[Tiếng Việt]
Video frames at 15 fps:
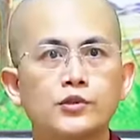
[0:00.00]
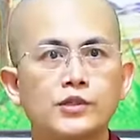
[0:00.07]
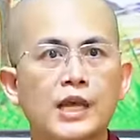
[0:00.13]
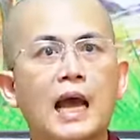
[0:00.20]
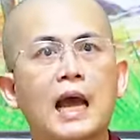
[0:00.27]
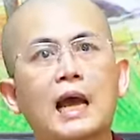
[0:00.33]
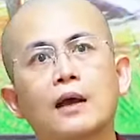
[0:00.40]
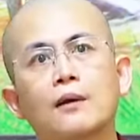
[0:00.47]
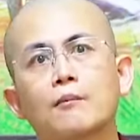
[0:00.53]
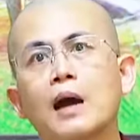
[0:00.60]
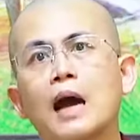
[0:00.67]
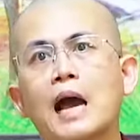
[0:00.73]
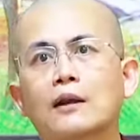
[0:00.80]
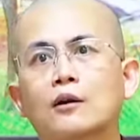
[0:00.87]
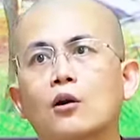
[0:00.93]
xa
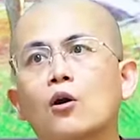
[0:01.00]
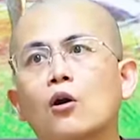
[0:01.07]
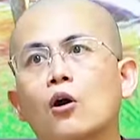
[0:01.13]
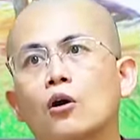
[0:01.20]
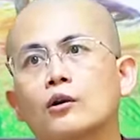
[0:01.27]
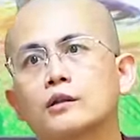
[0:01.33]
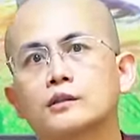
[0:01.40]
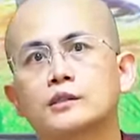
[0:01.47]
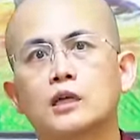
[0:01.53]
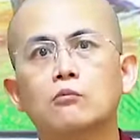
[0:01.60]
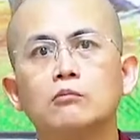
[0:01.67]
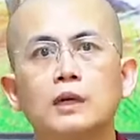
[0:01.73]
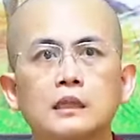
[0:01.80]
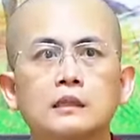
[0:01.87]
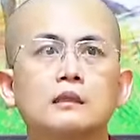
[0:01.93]
mà nó còn ở
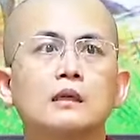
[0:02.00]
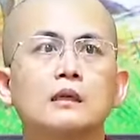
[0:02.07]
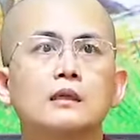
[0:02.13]
trong mình